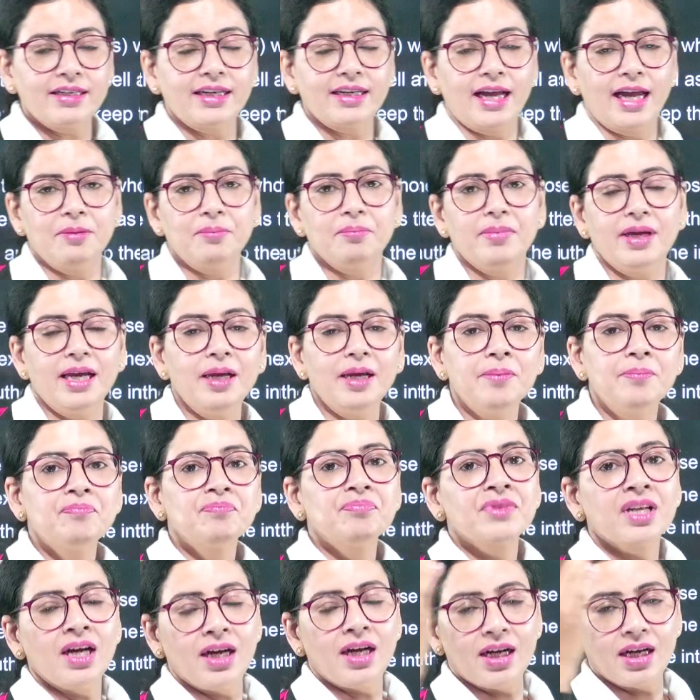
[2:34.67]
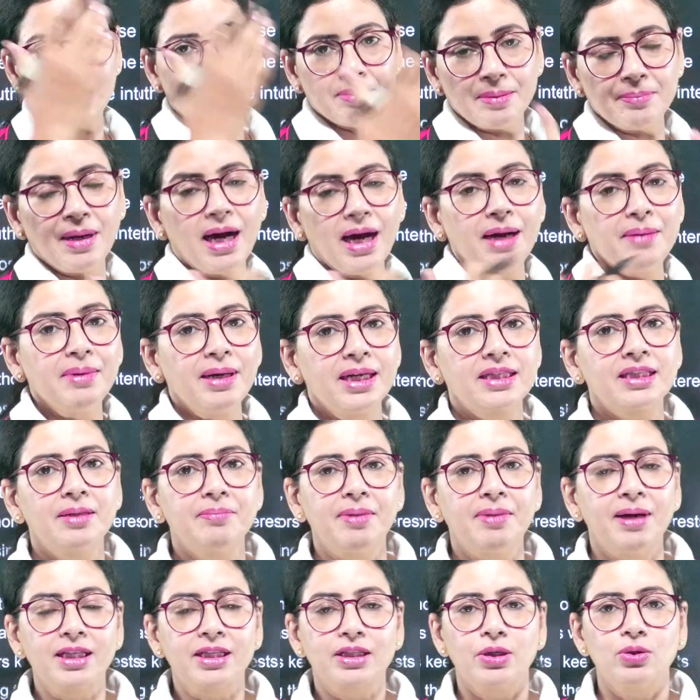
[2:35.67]
टाइम में अगर मैं महाभारत की
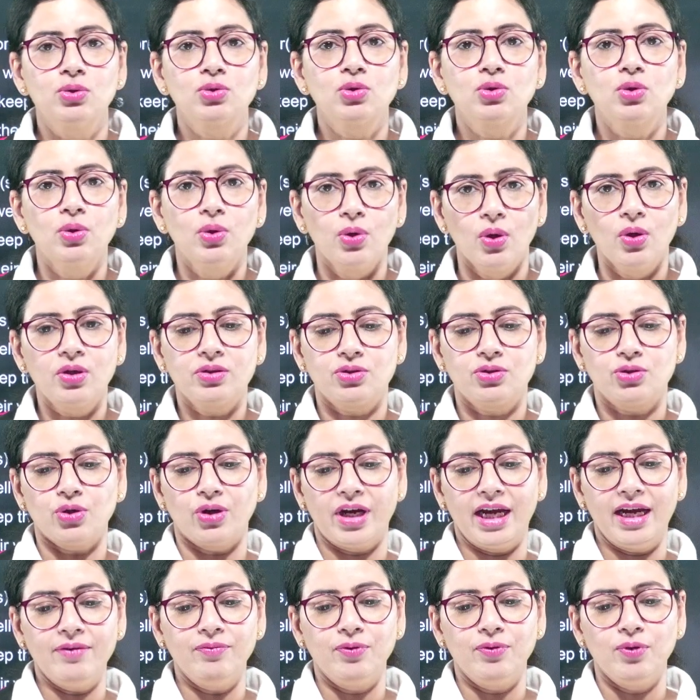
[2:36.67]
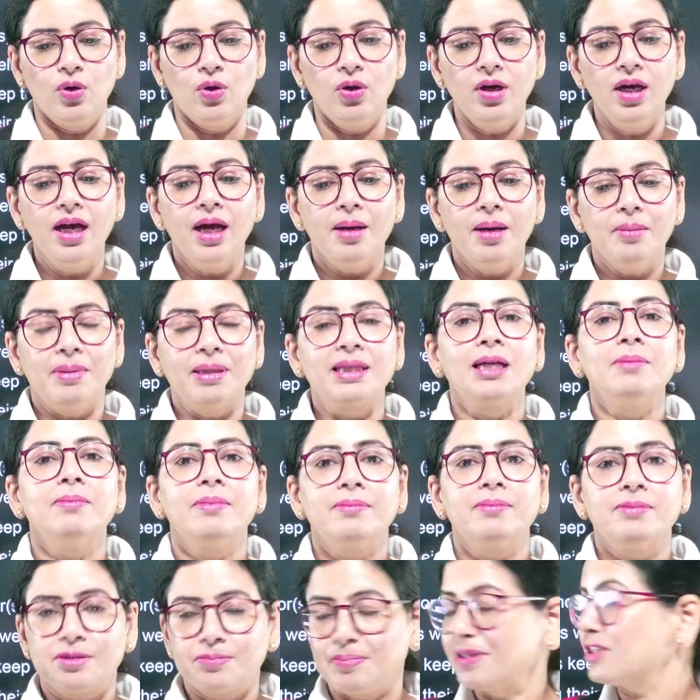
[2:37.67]
बात करूँ तो लोग जो है वो मतलब
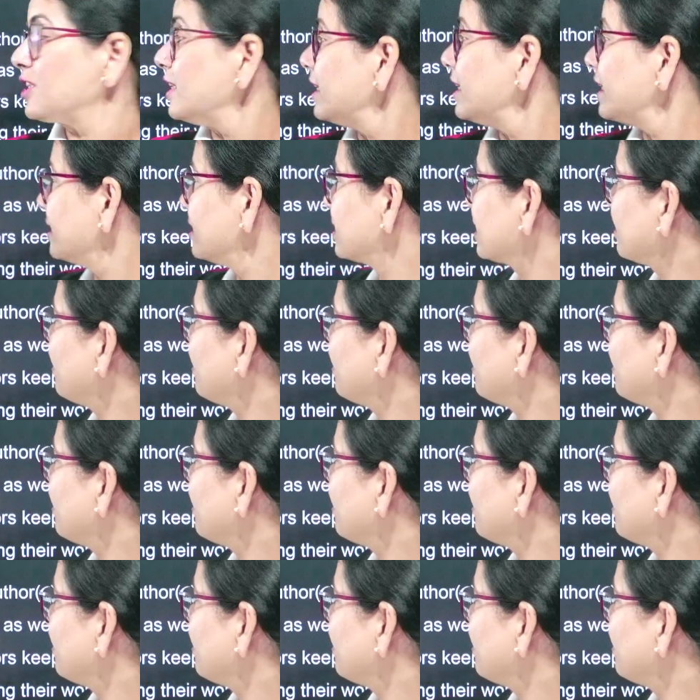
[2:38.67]
स्पेशली किसकी